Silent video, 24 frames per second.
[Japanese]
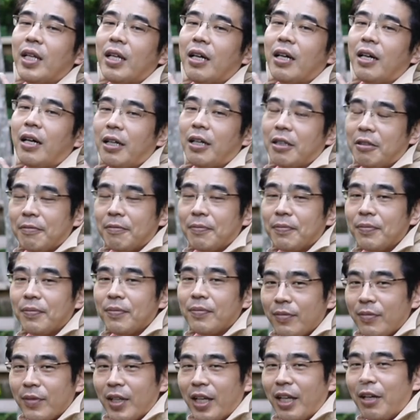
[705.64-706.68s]
はい、
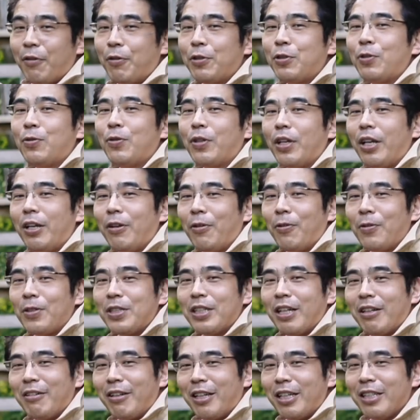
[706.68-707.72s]
えー、これちょっと毛色の
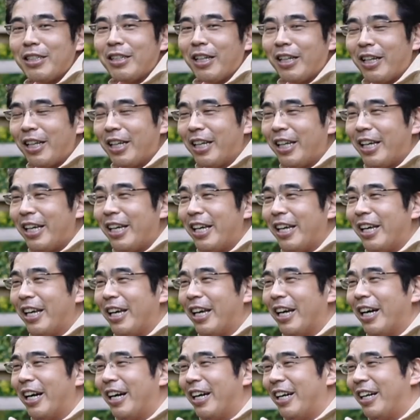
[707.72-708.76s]
違う話でね、
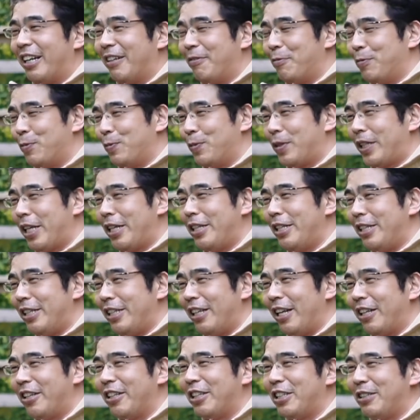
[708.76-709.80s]
えー手に入
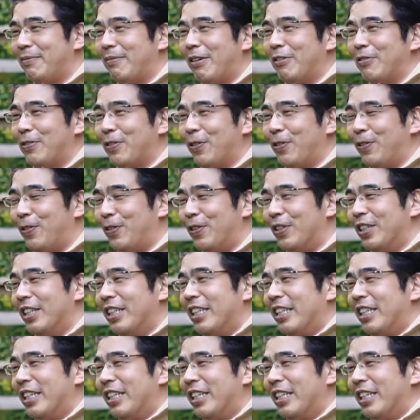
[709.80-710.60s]
れてしまうと、